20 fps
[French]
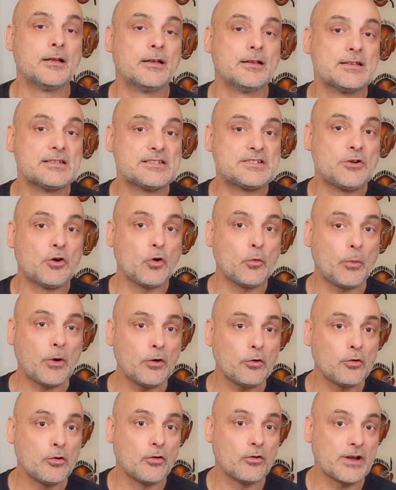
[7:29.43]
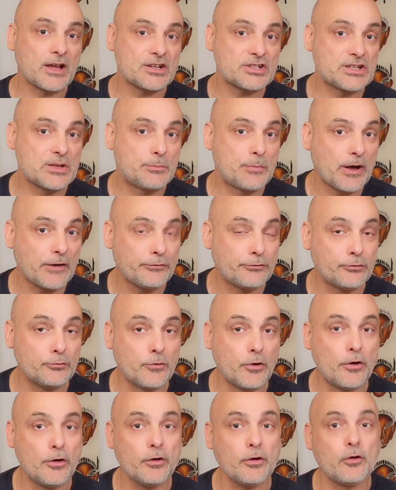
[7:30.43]
Si on reprend le langage des
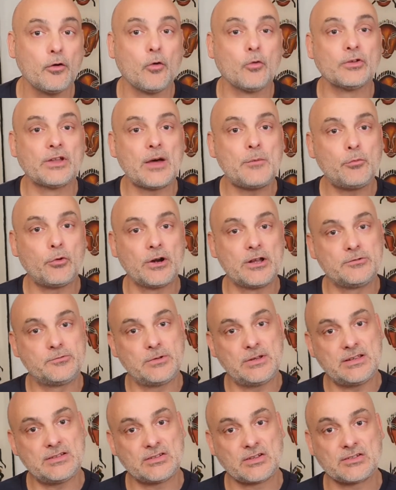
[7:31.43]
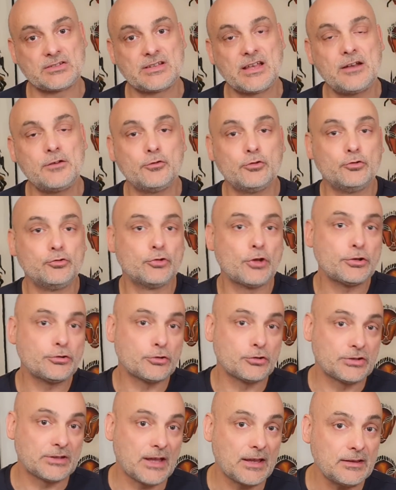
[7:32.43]
parfumeurs, on a pour les huiles essentielles une note
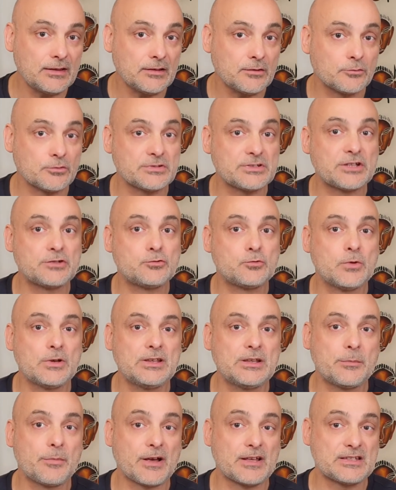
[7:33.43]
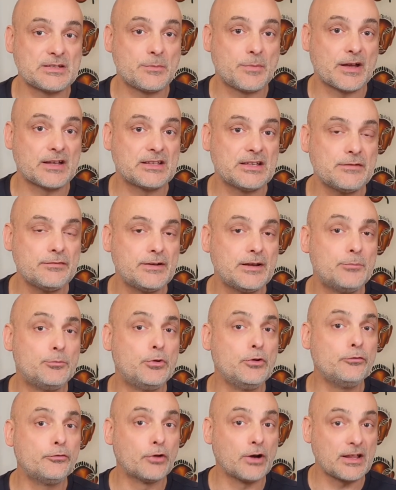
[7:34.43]
de tête constituée des principes actifs les
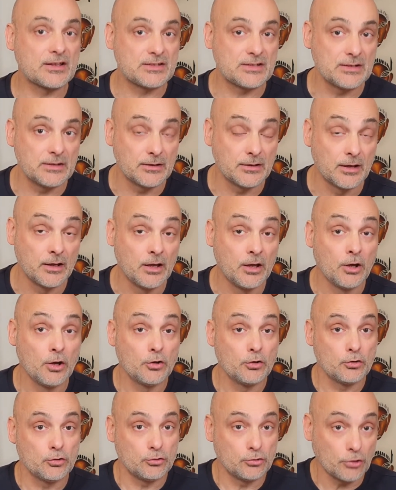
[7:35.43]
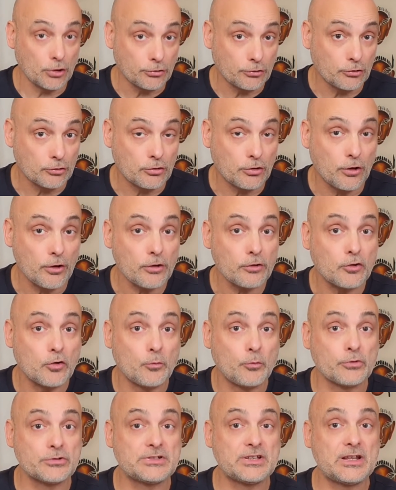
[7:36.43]
plus volatiles, une note de cœur
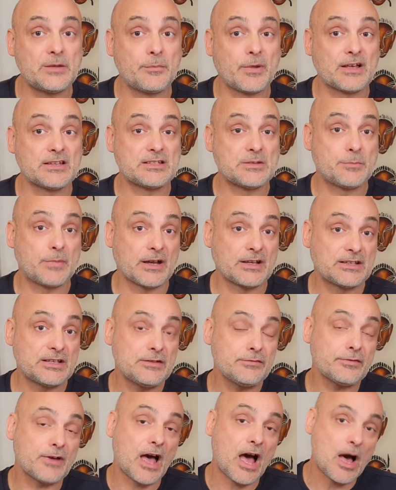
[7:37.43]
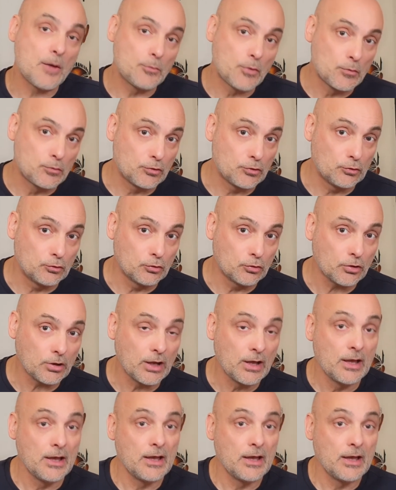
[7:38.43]
composée des principes actifs un peu plus lourds,